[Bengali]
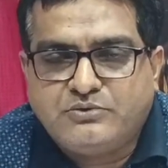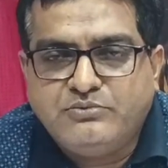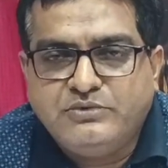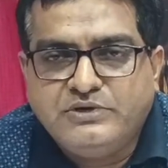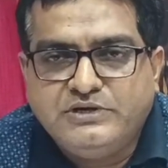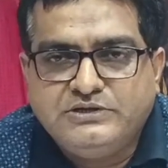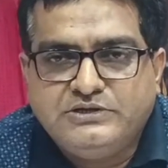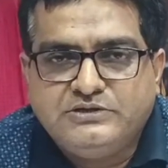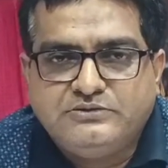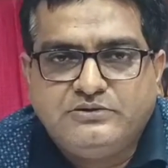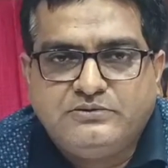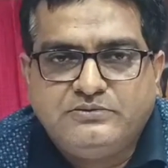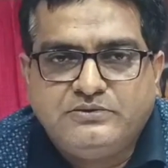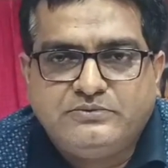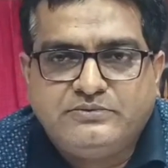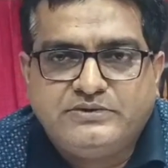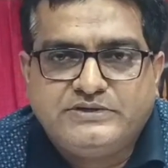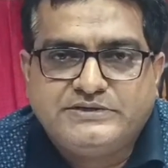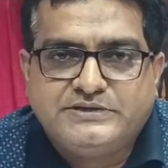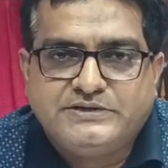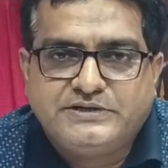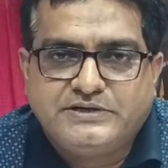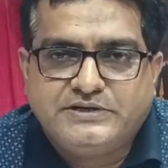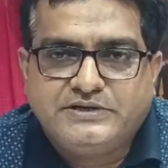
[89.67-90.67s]
সম্মিলিতভাবে
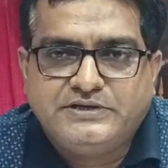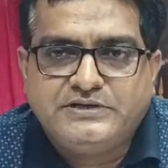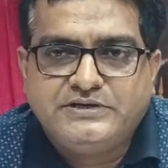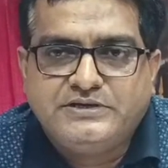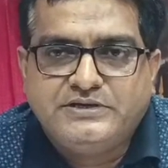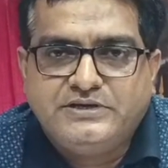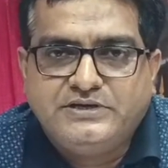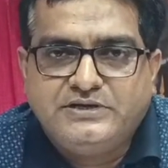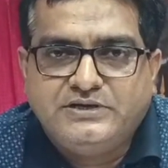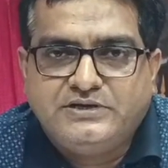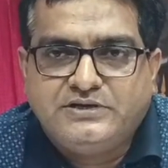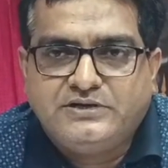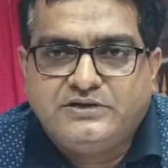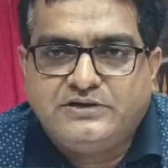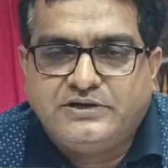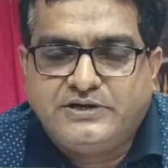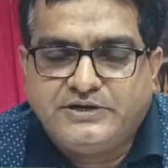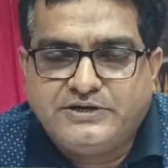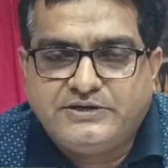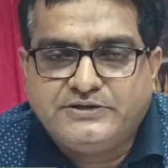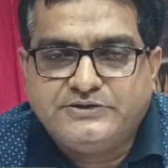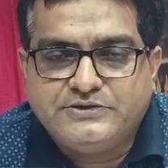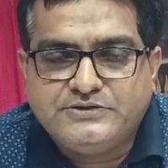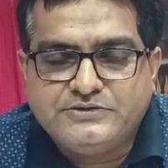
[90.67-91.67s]
আমরা সেখানে
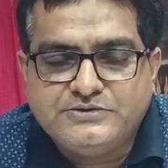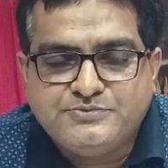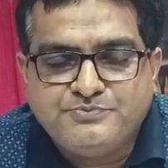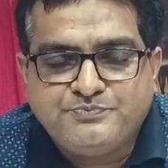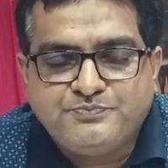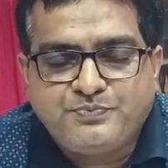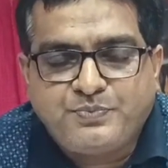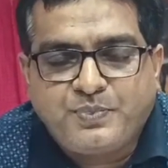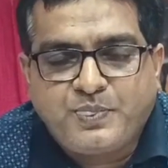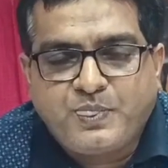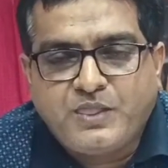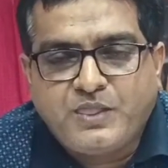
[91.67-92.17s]
হানা দিই